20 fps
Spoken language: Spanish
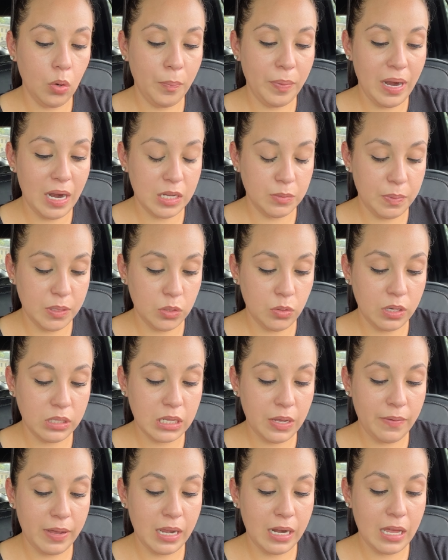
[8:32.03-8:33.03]
para las personas que
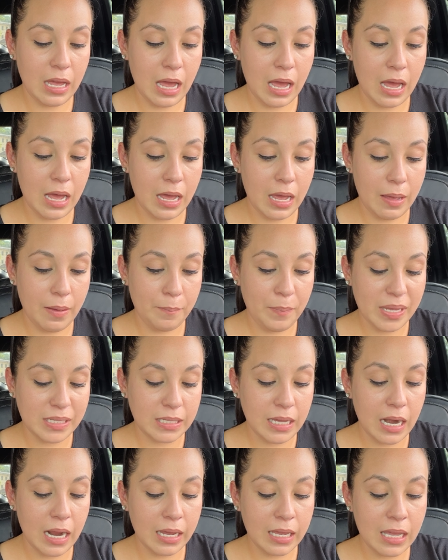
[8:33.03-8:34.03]
vayan a
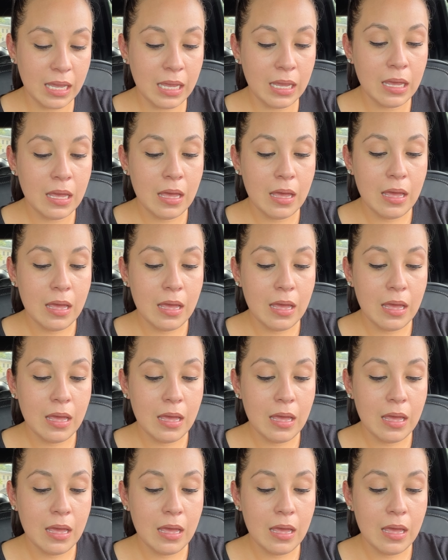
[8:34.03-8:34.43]
empezar aquí,